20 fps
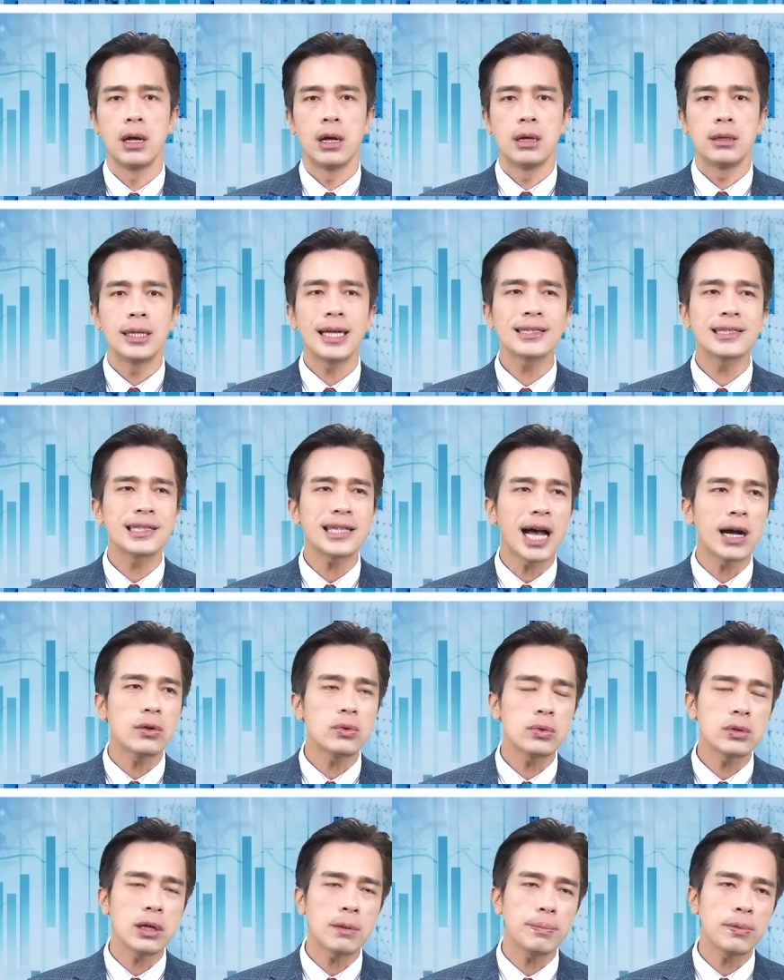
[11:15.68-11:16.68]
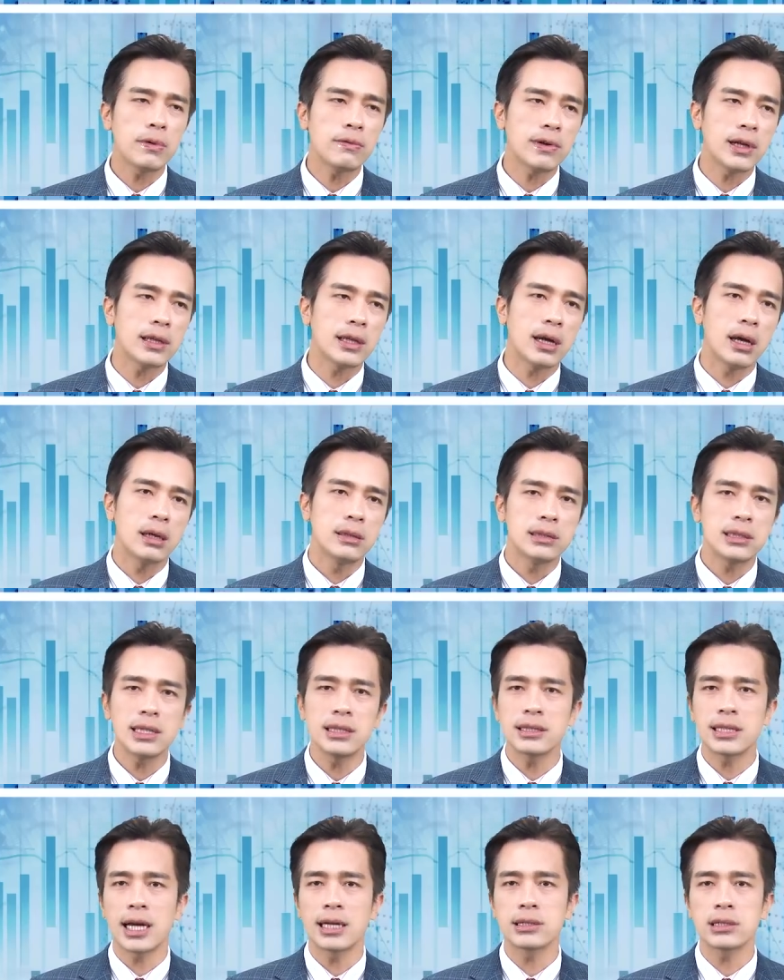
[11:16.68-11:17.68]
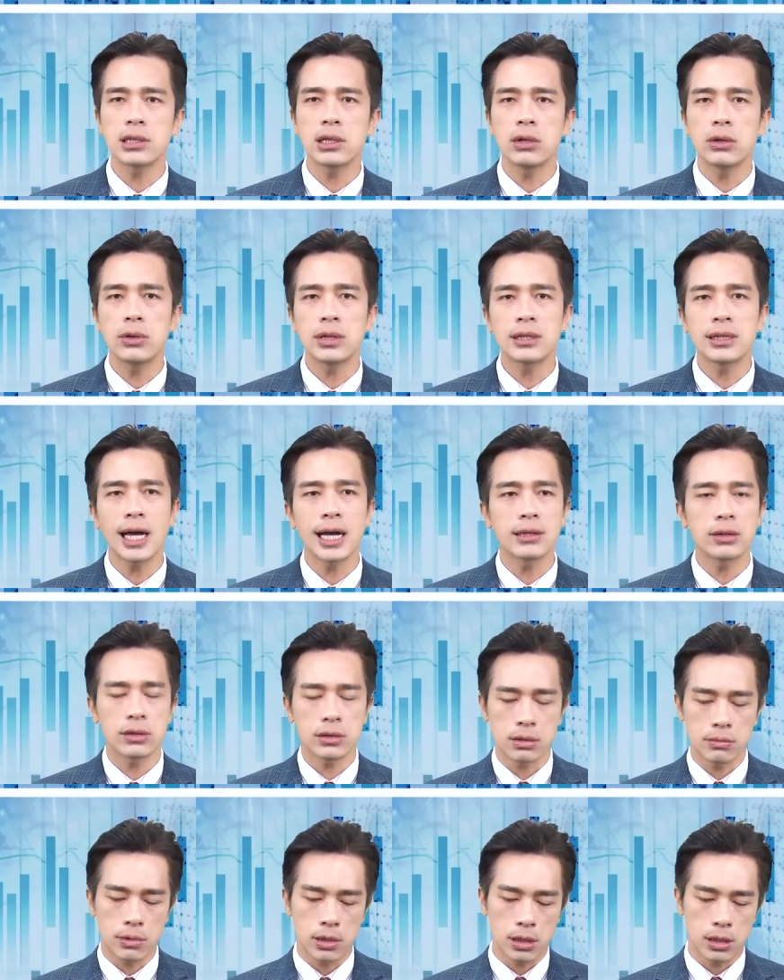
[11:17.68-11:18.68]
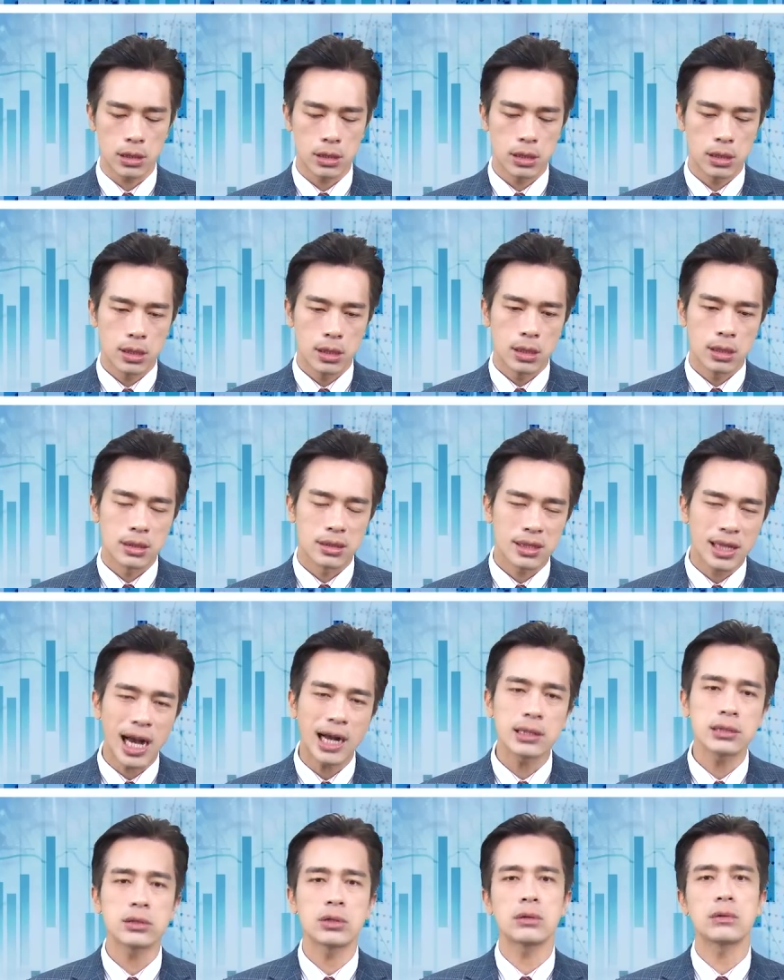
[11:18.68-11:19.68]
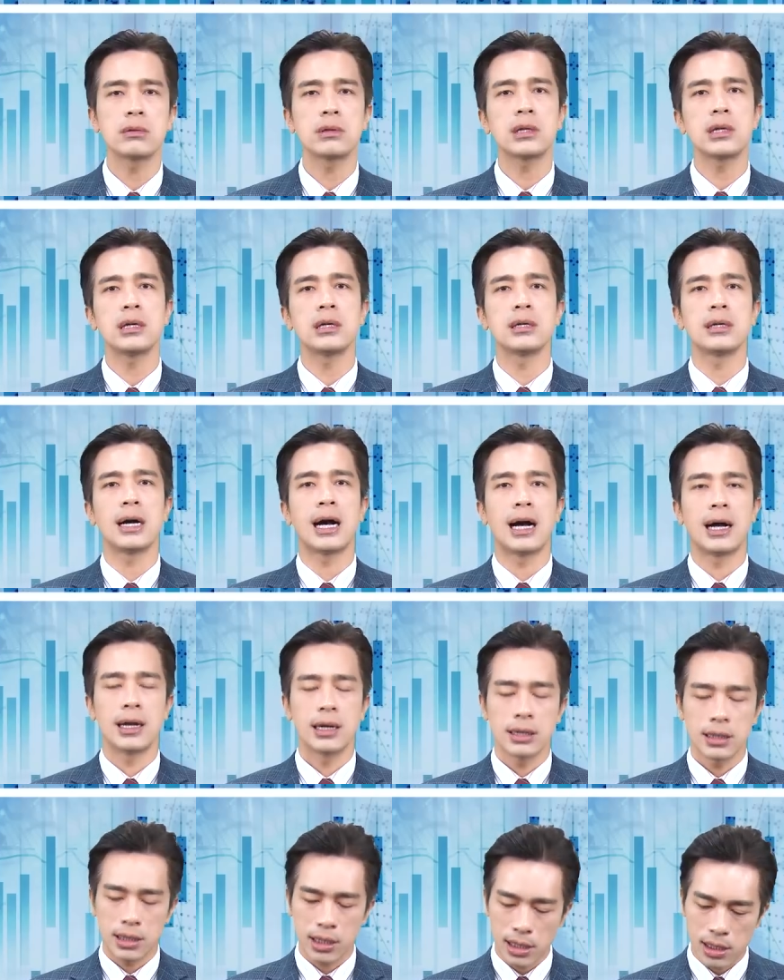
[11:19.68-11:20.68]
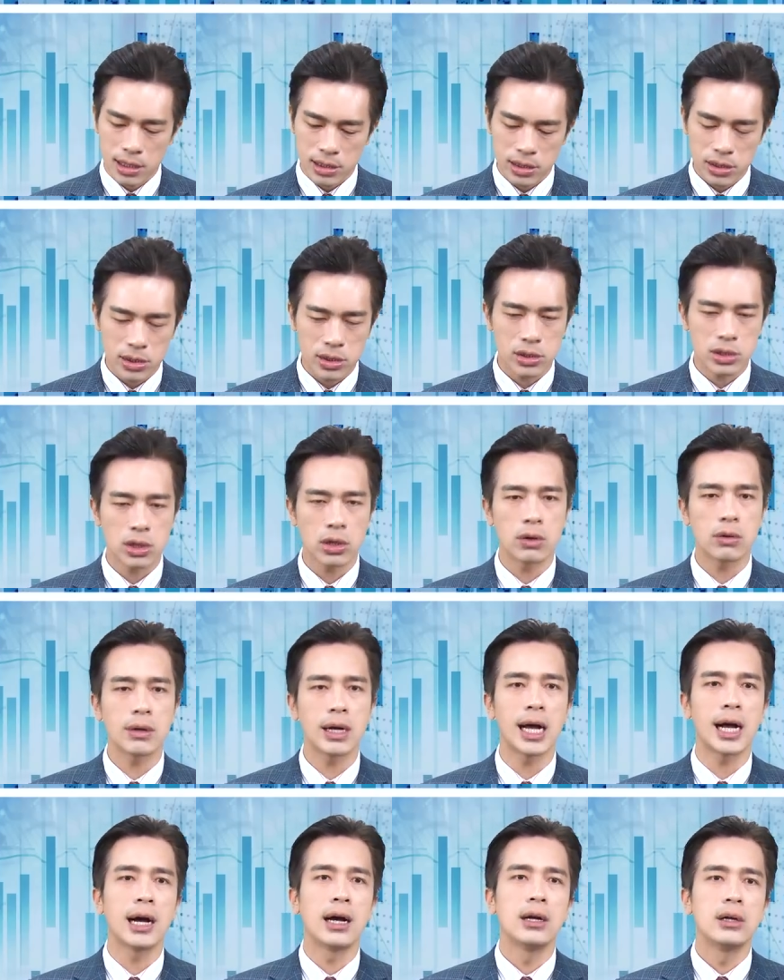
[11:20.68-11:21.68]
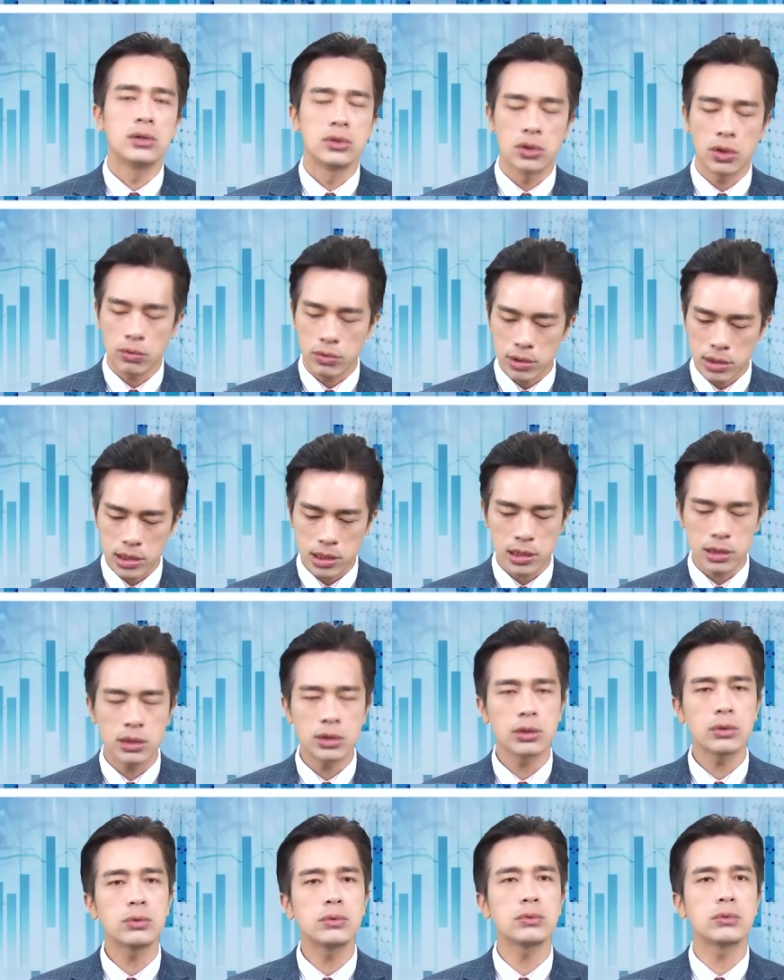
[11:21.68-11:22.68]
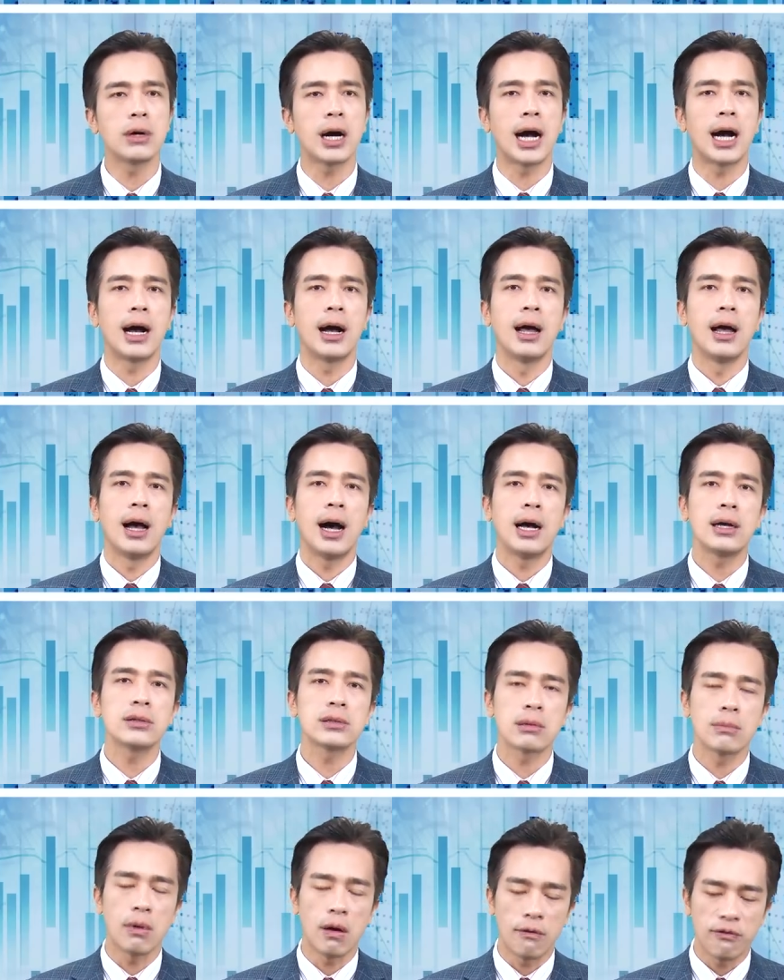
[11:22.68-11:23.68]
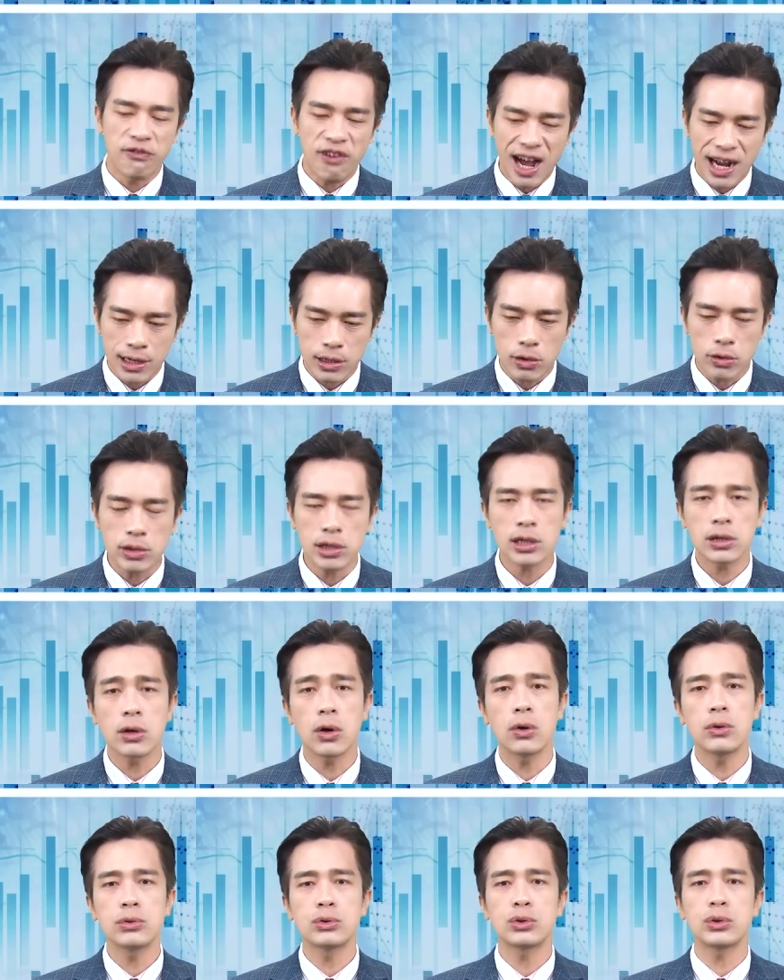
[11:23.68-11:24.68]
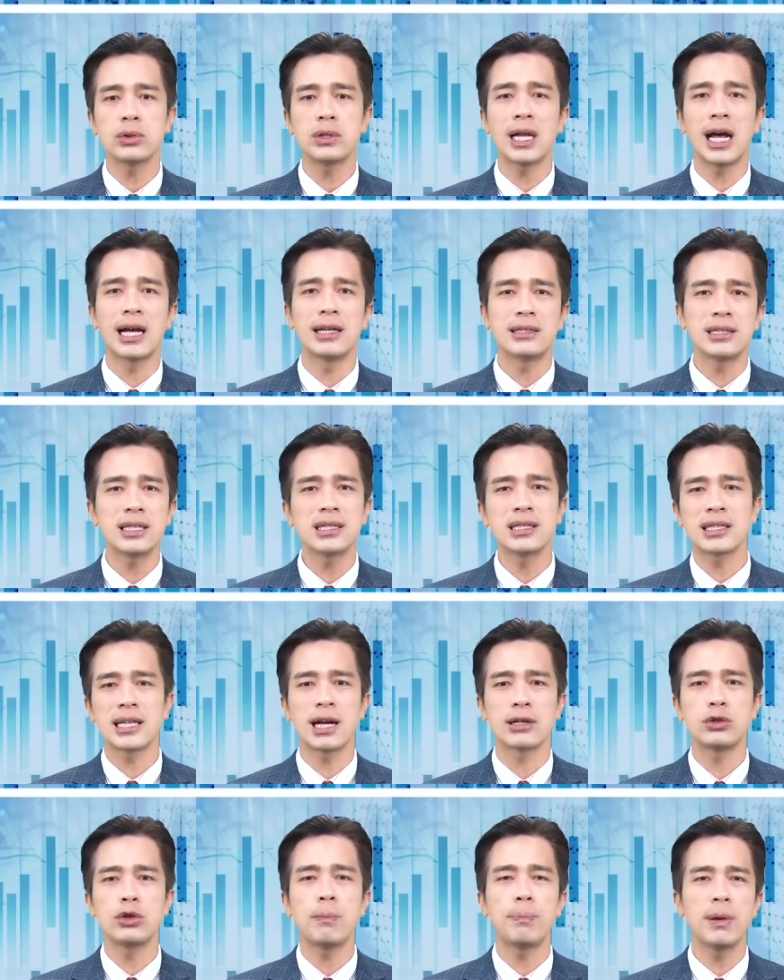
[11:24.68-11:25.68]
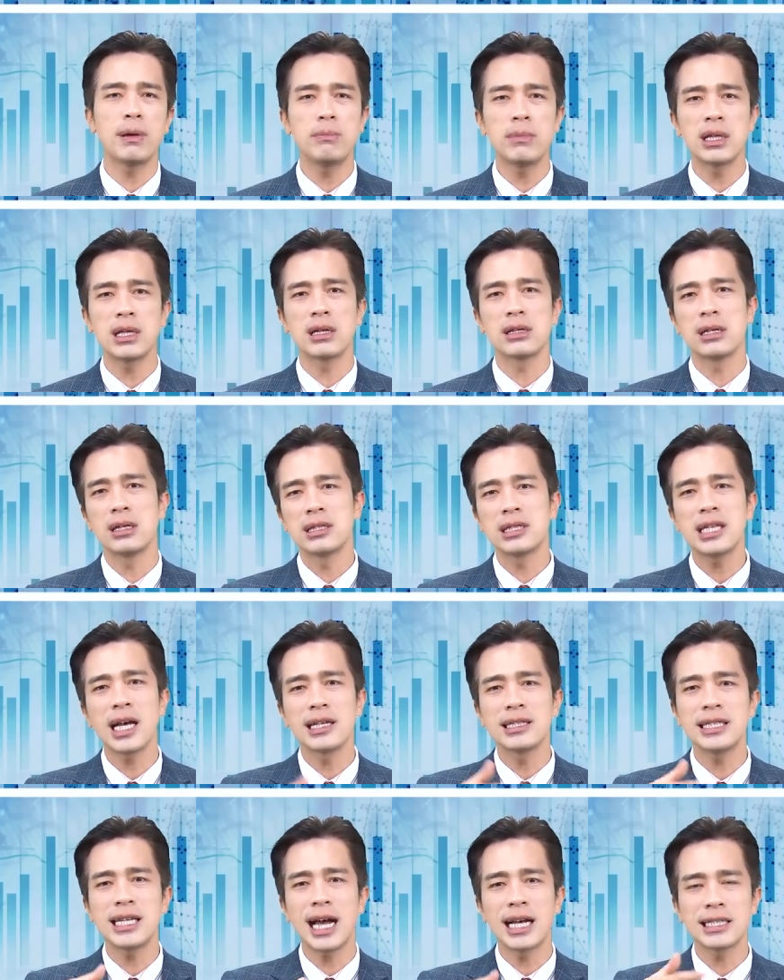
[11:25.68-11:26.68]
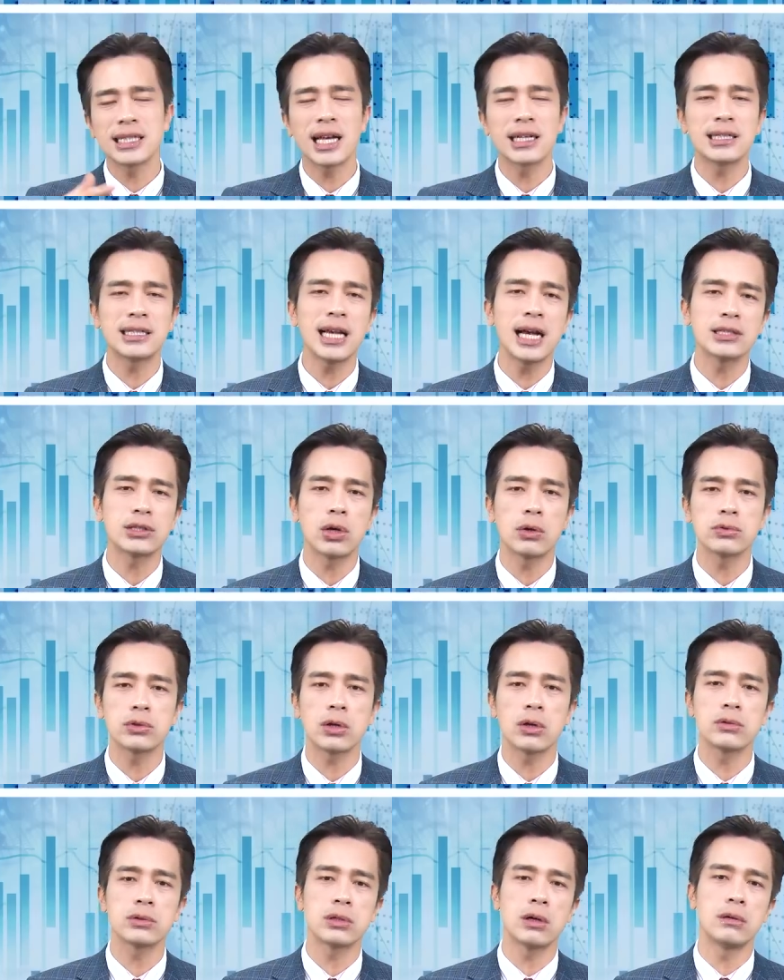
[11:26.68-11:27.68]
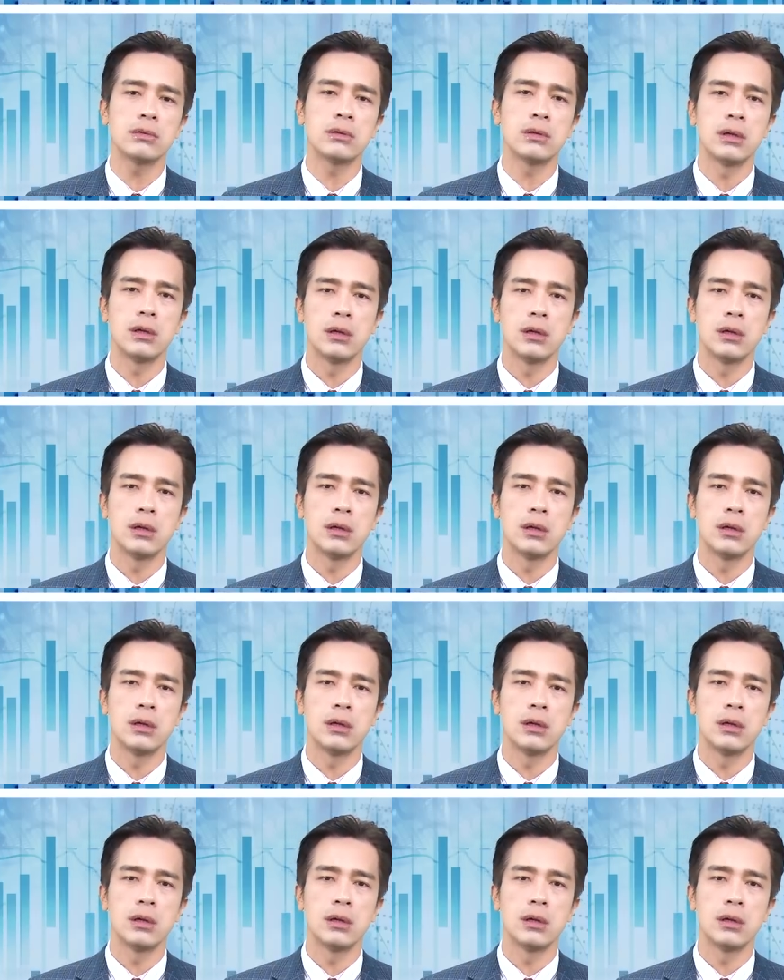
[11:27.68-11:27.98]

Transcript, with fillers: 那散户的部分呢，进场之后会带动什么？当冲客啊，隔日冲啊，融资户啊，还有什么放空的空军啊，进场去拼命的上下上下冲冲冲。